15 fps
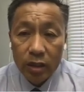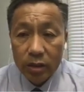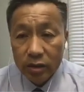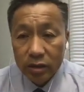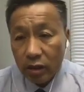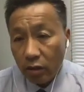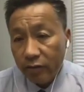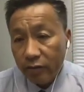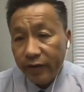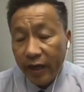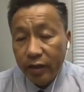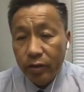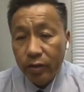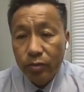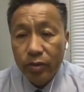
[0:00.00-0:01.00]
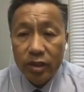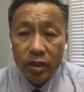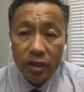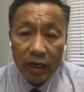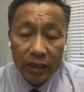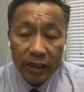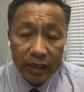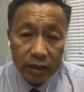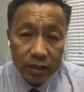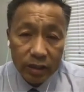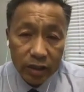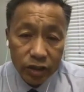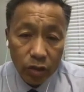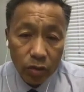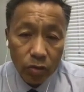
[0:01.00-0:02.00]
药物反应预测啊，它的这个
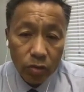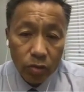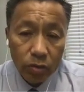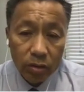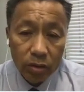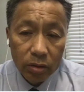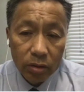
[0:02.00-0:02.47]
效果。